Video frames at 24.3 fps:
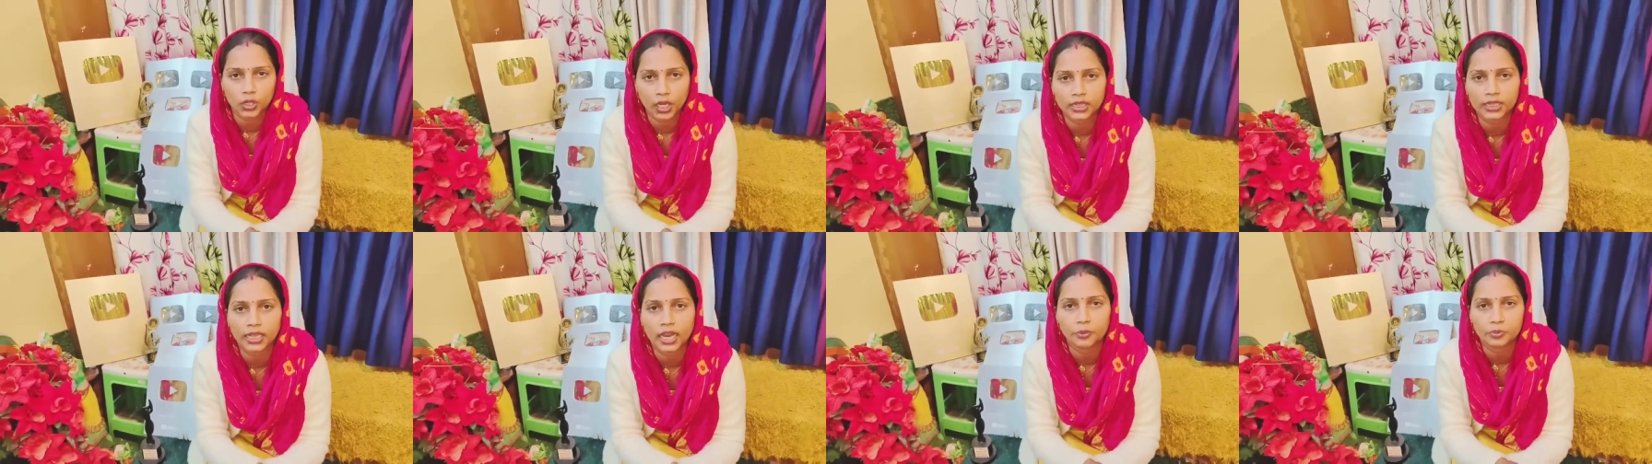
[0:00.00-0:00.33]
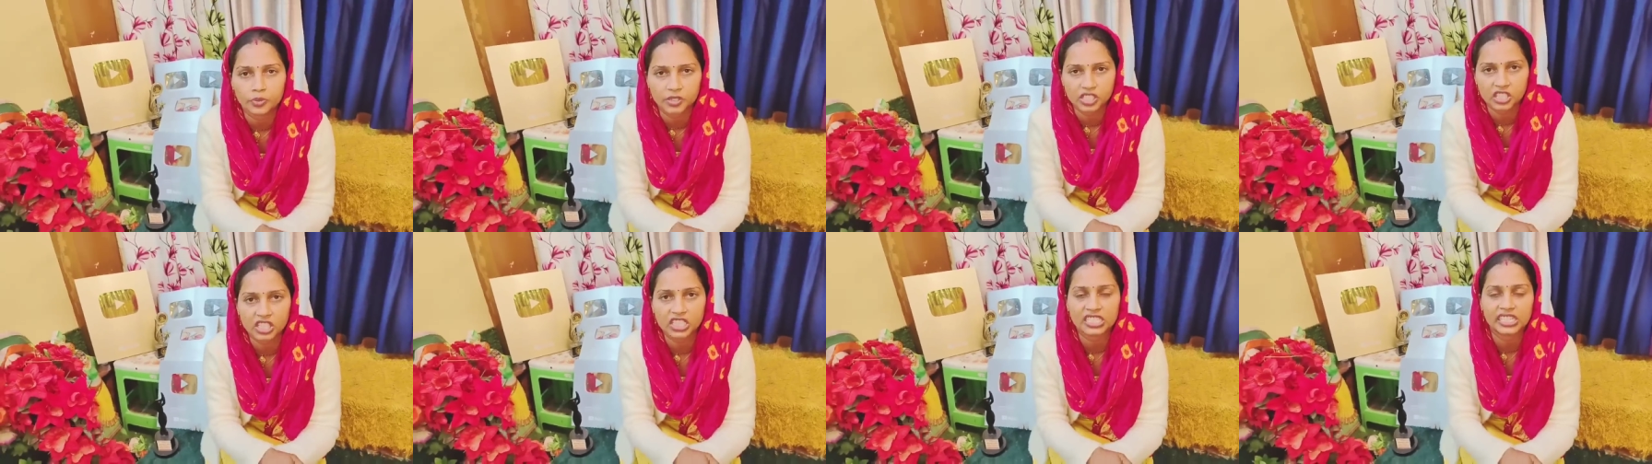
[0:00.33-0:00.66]
छोड़ा था
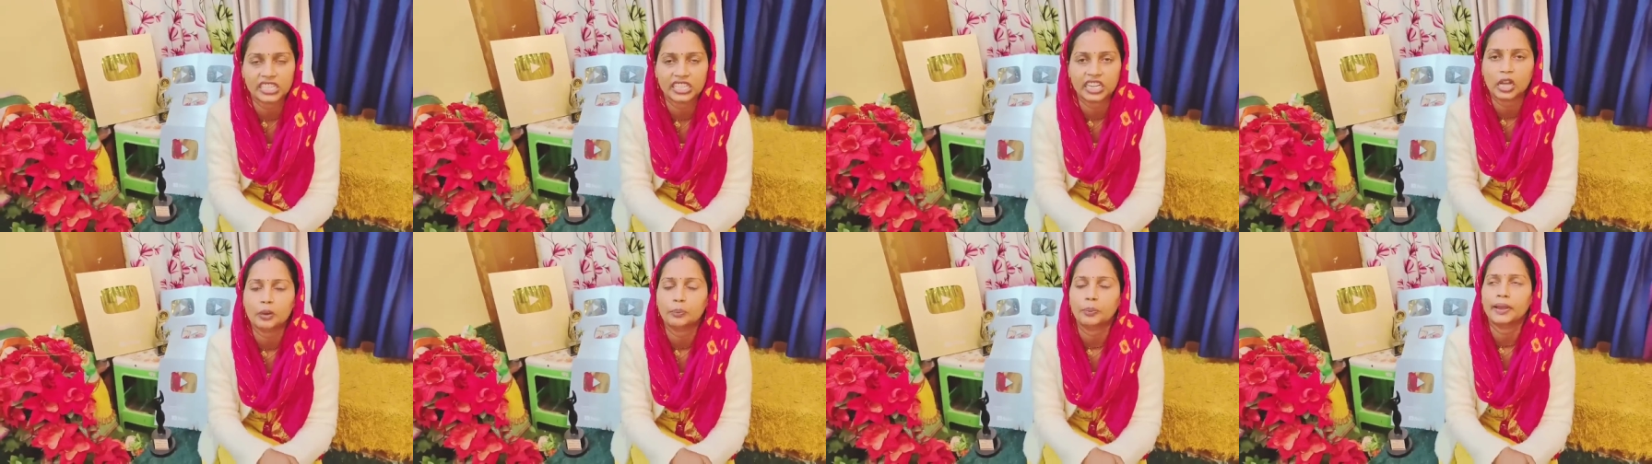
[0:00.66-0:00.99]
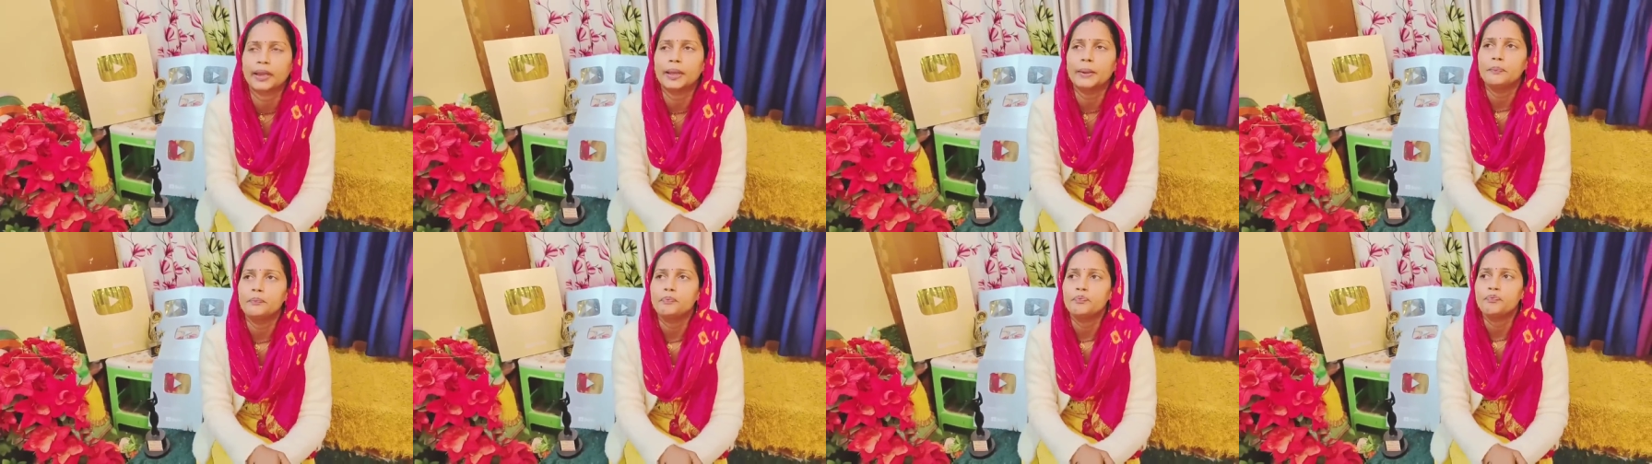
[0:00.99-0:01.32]
ऑफिशियल चैनल
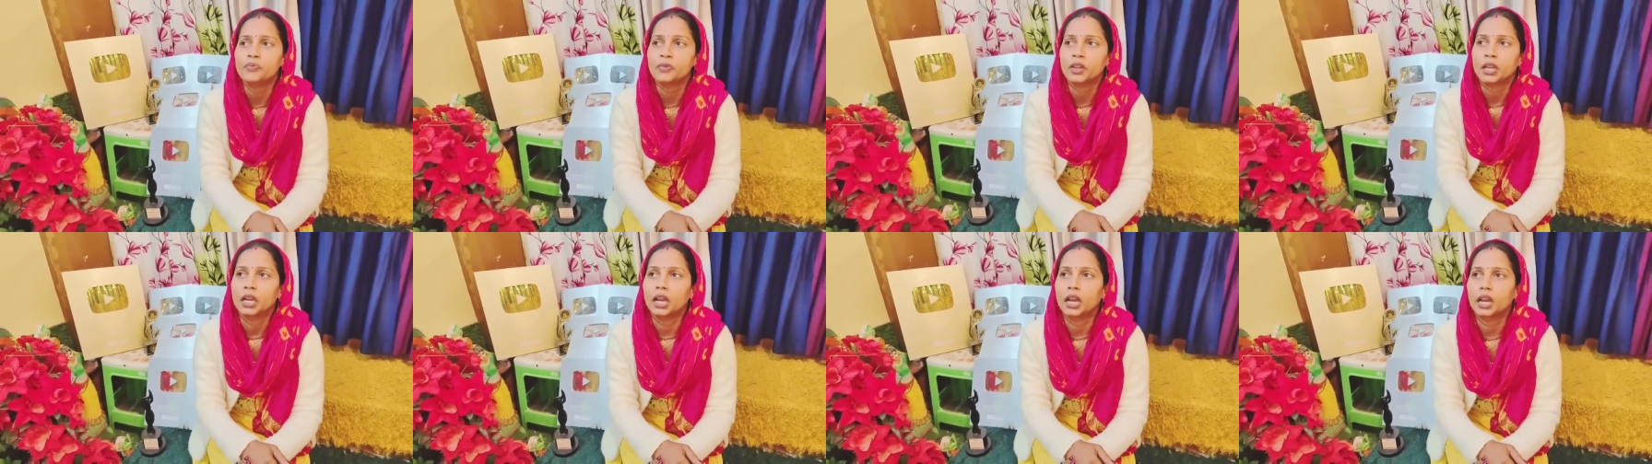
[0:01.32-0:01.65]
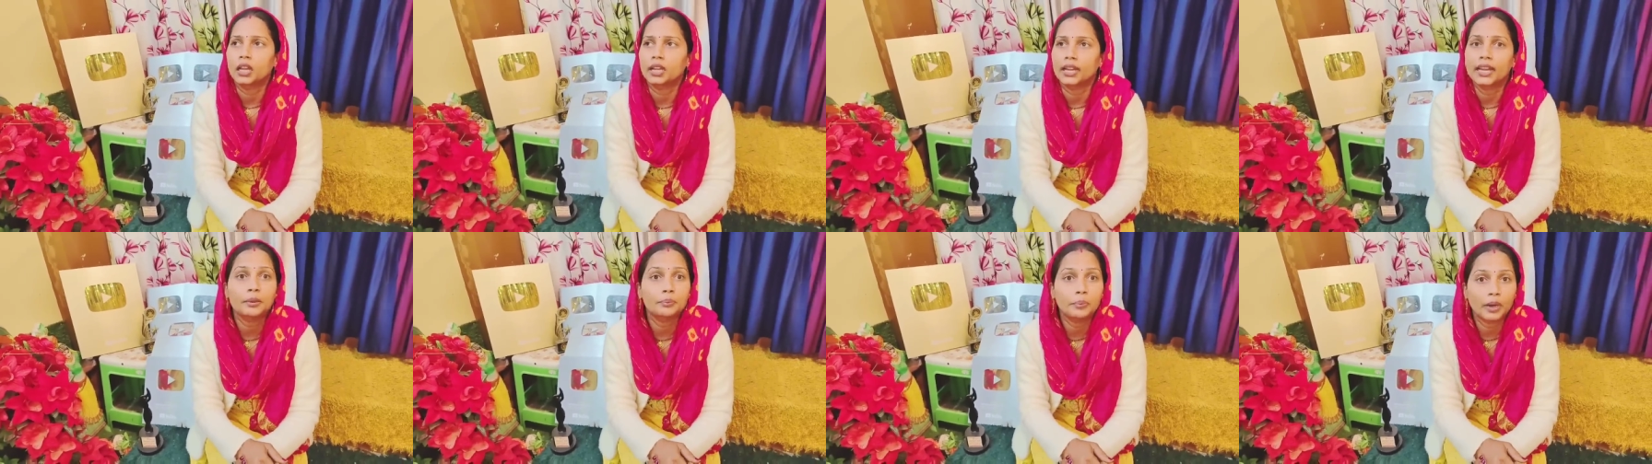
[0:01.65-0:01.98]
पे
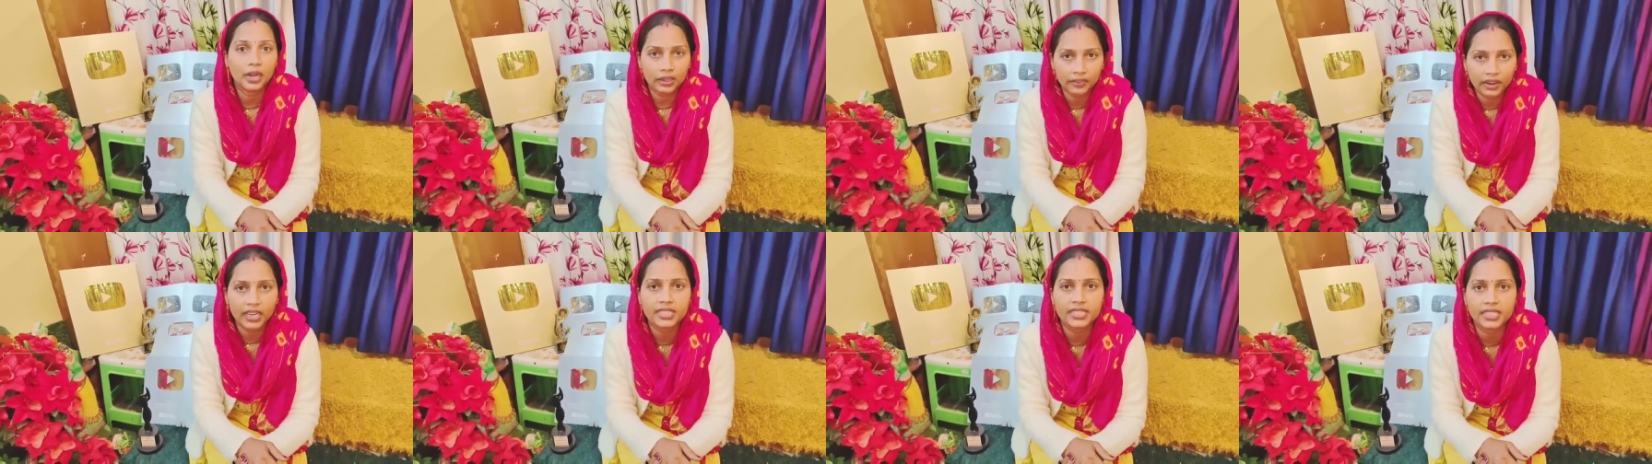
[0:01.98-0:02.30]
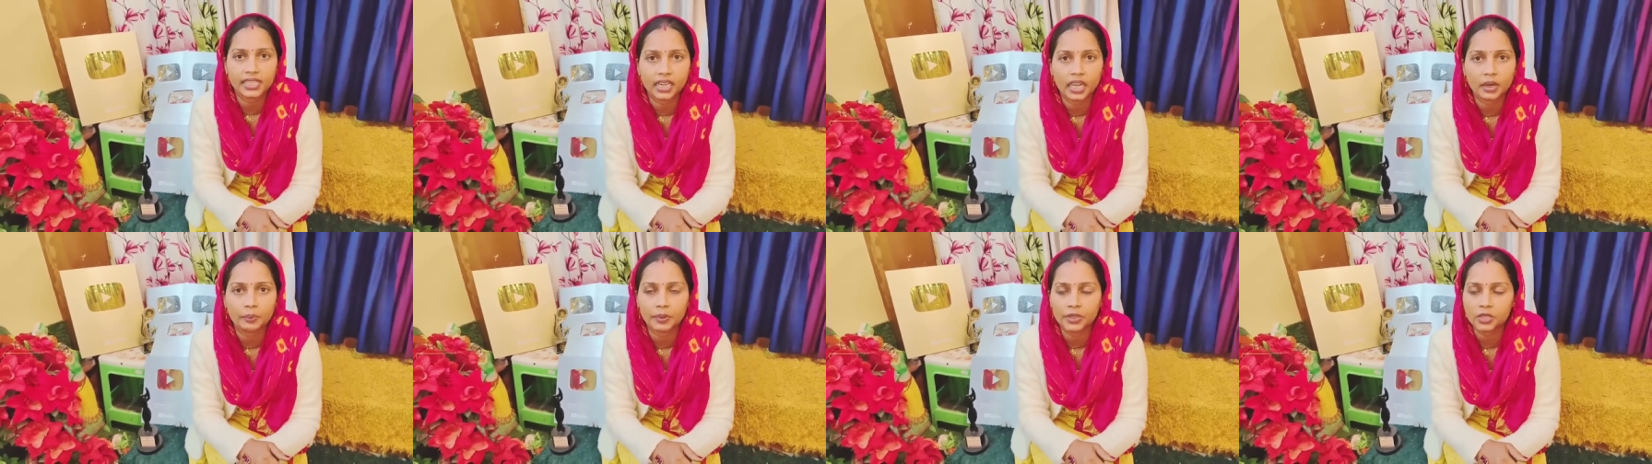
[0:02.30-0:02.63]
नहीं बड़े वाले
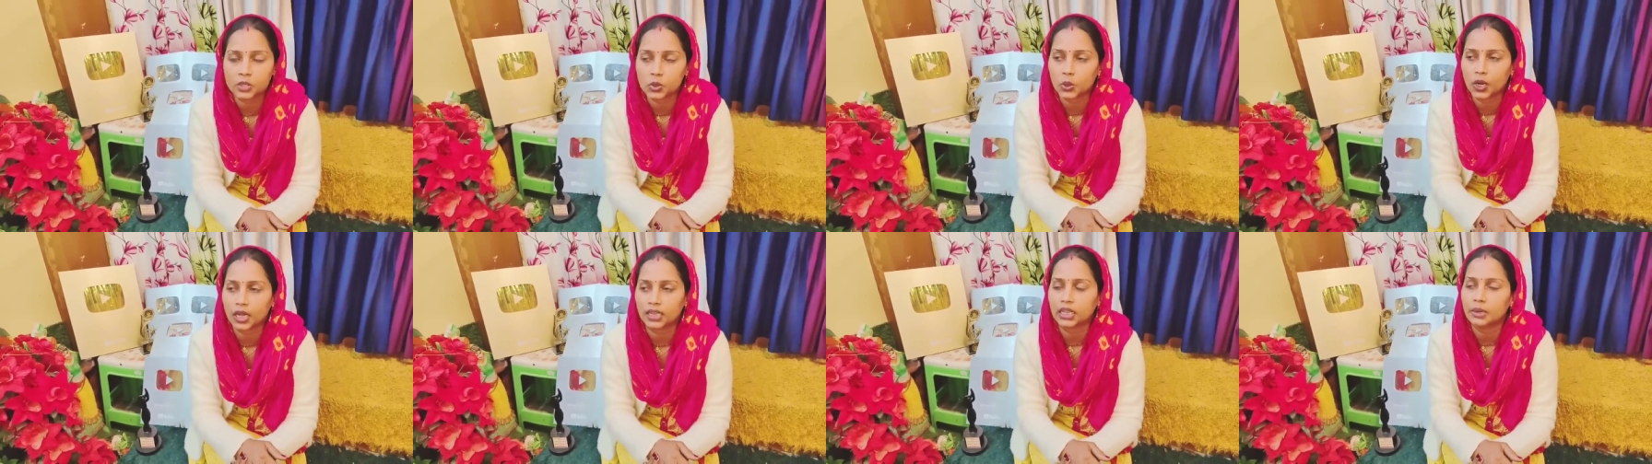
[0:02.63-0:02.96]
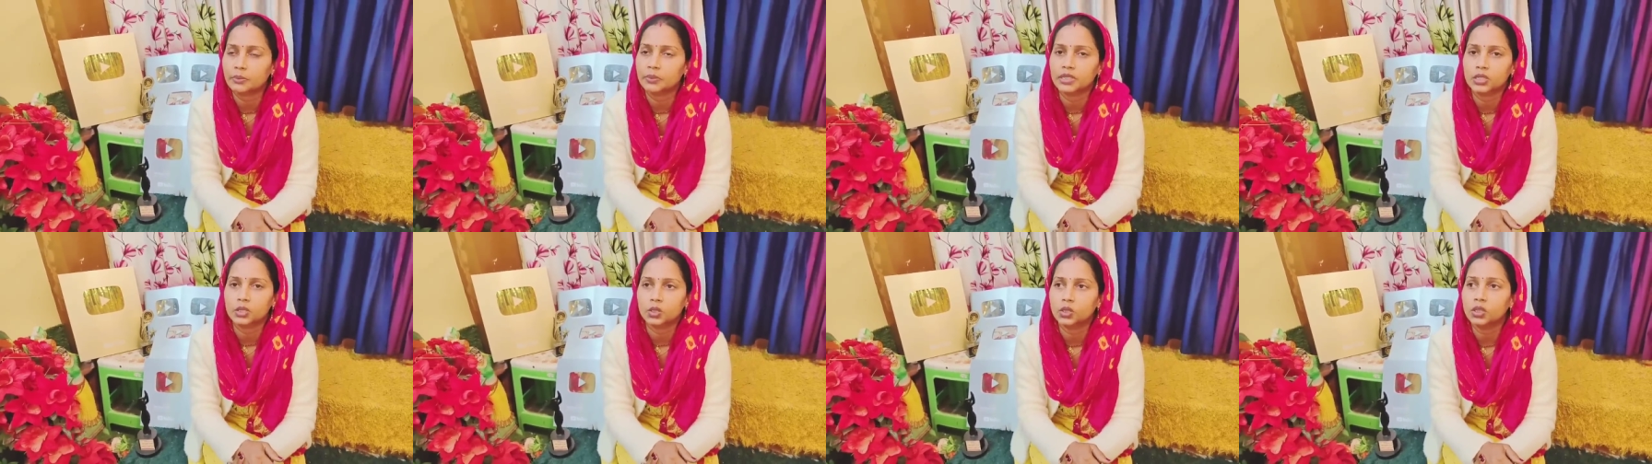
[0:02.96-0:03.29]
चैनल पे छोड़ा
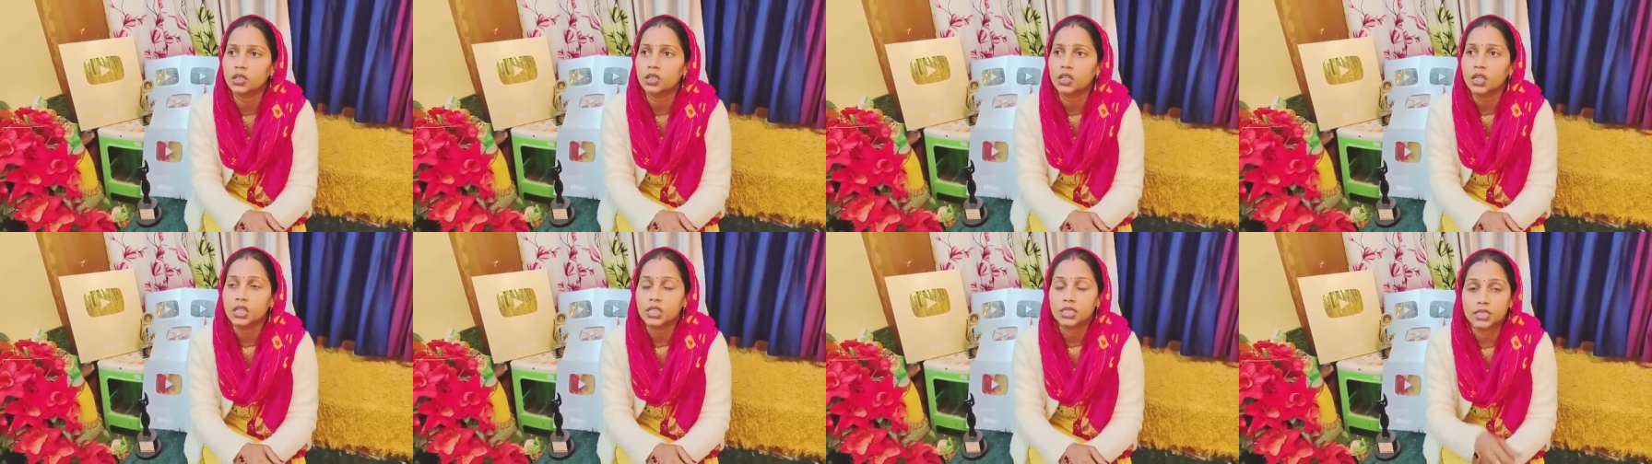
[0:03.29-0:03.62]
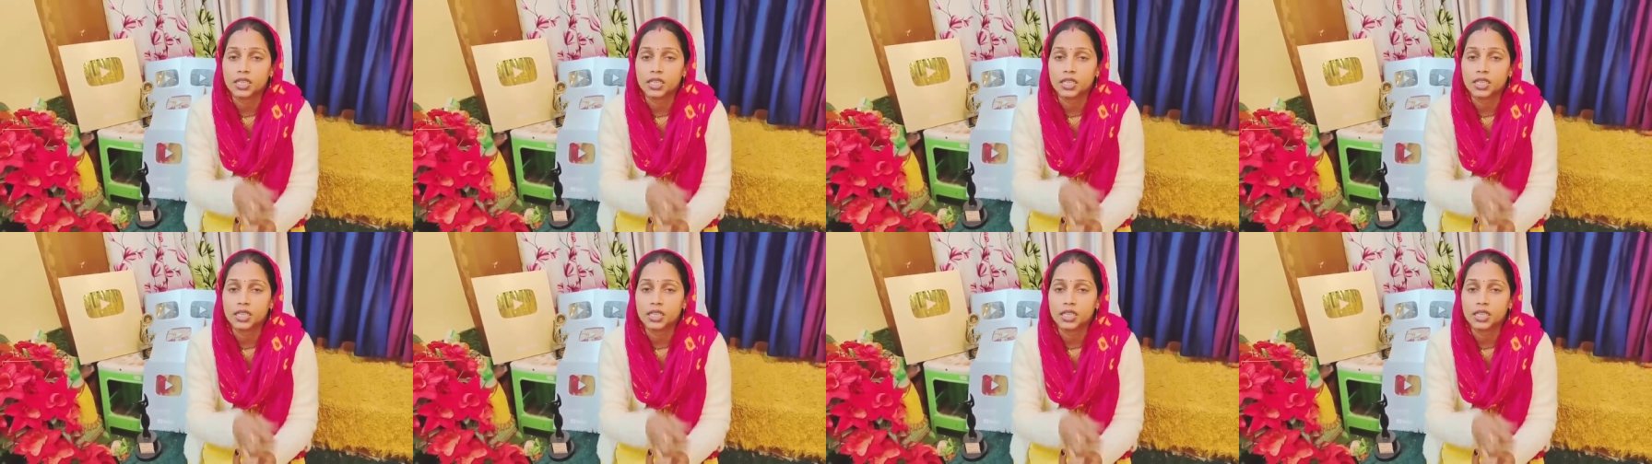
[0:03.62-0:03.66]
था वीडियो